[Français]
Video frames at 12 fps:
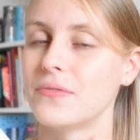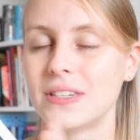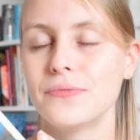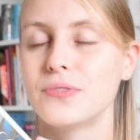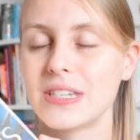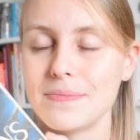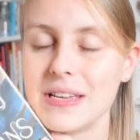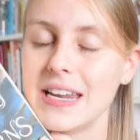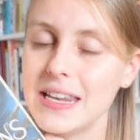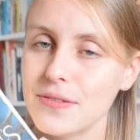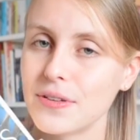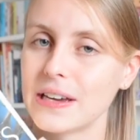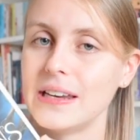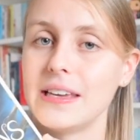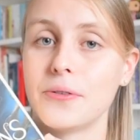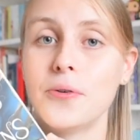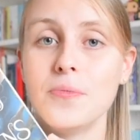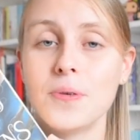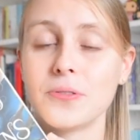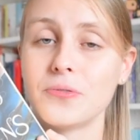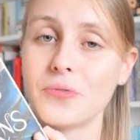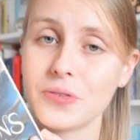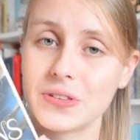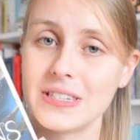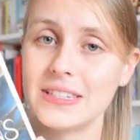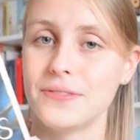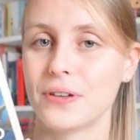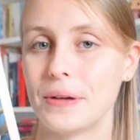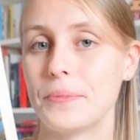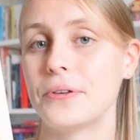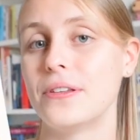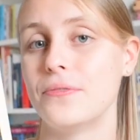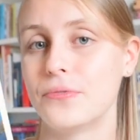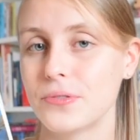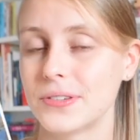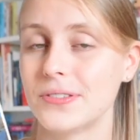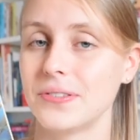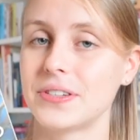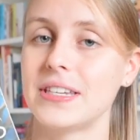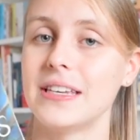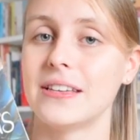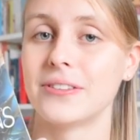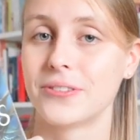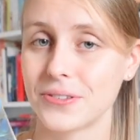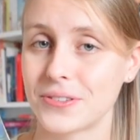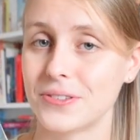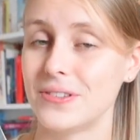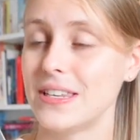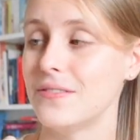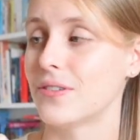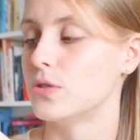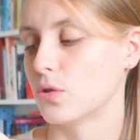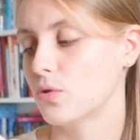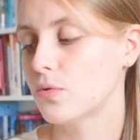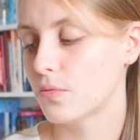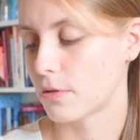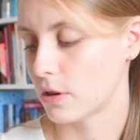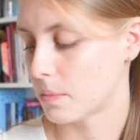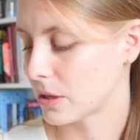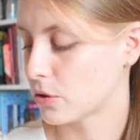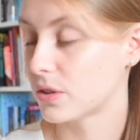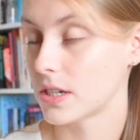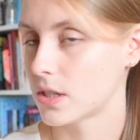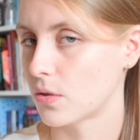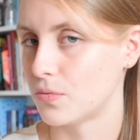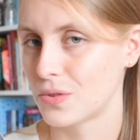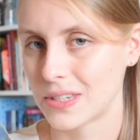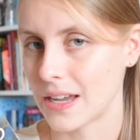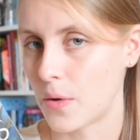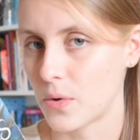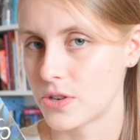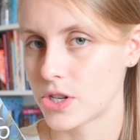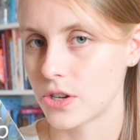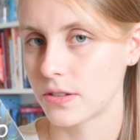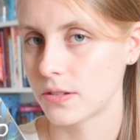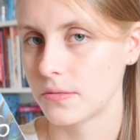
si vous aimez les livres et les romans de fantasy, vraiment il faut se lancer dans ce livre. Surtout vous prenez pas trop de risques vu que c'est un one shot,